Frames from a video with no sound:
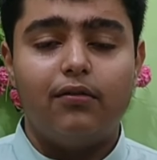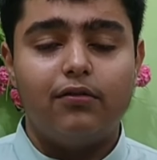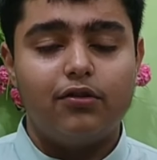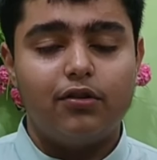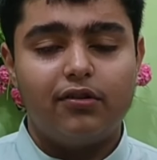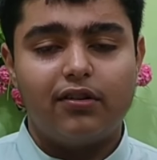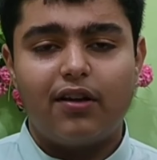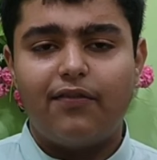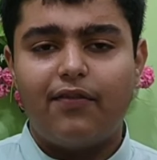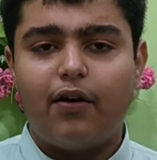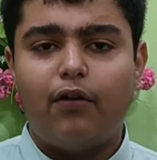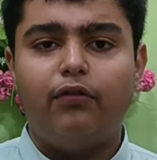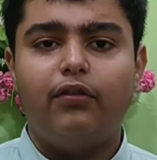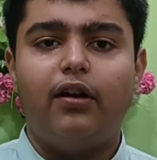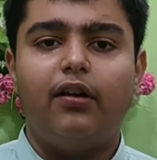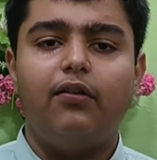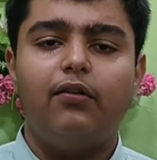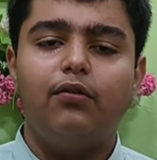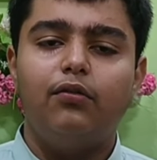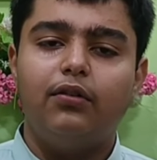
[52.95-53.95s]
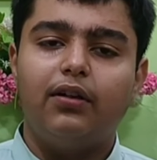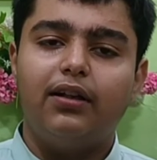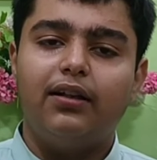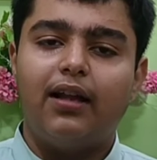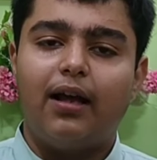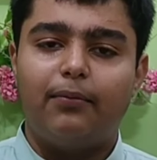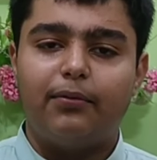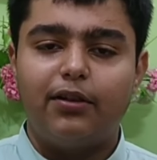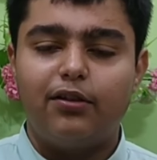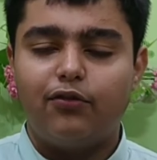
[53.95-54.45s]
जो इसके फाउंडर हैं उनके
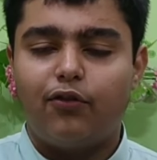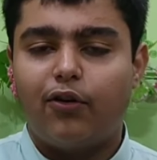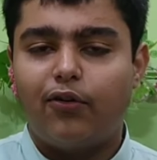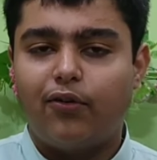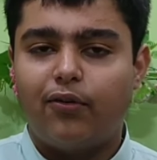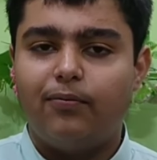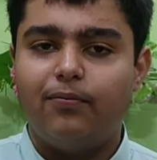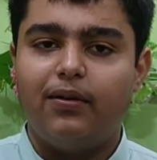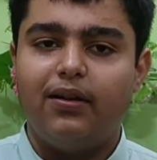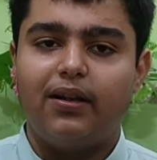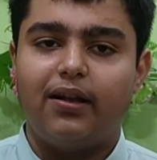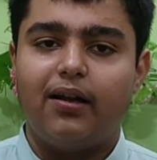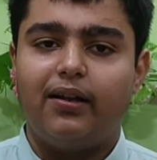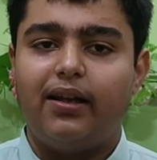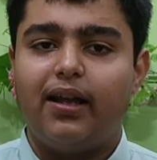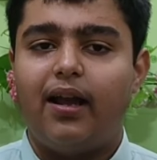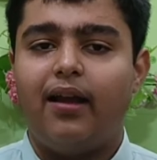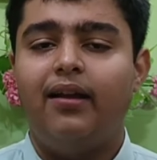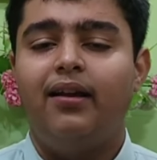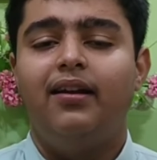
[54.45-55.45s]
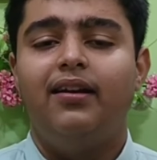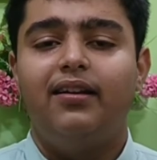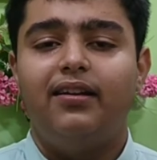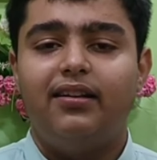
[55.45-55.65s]
नाम की शॉर्ट फॉर्म पे लिखा गया है